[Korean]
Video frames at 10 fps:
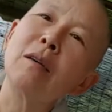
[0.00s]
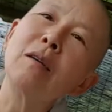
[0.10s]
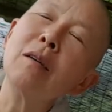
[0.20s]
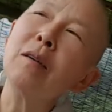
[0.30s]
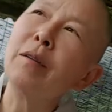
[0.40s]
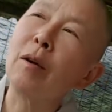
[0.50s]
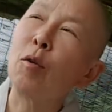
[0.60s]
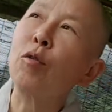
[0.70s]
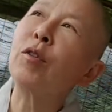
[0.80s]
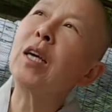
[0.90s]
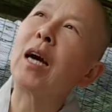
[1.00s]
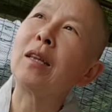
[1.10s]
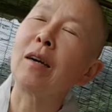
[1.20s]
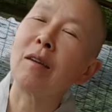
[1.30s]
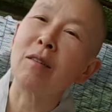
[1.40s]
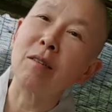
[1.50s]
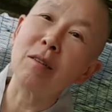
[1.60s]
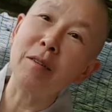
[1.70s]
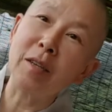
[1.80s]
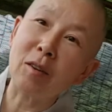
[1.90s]
그거를 이제 로스팅 한다 그래서
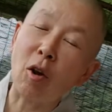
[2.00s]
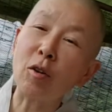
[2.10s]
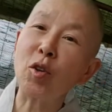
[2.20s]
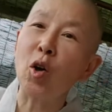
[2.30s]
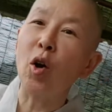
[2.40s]
그걸 이제 덕죠.